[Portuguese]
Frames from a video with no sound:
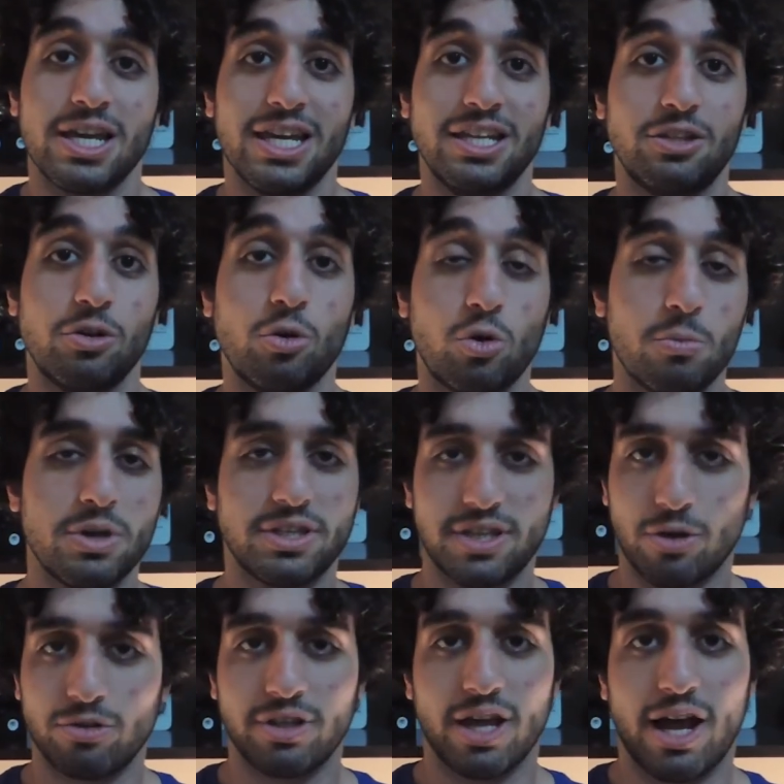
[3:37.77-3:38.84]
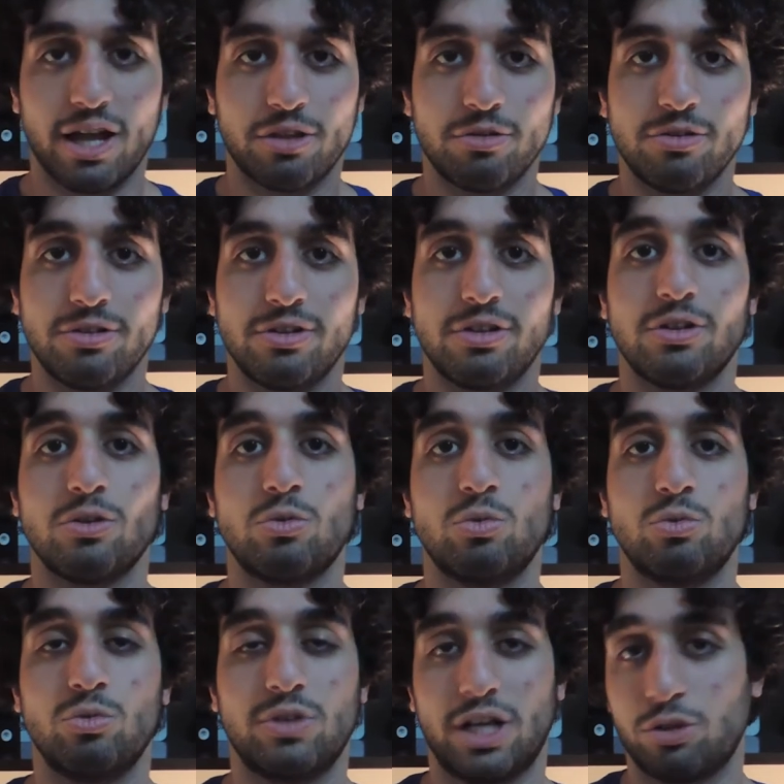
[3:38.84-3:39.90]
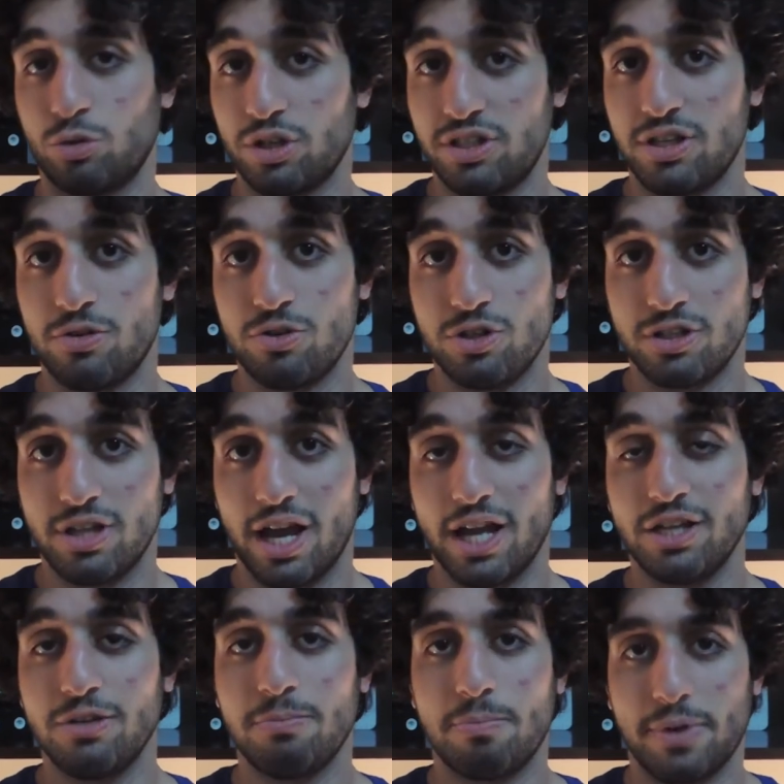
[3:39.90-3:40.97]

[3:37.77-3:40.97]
então eu comecei ao teatro com 14 anos de idade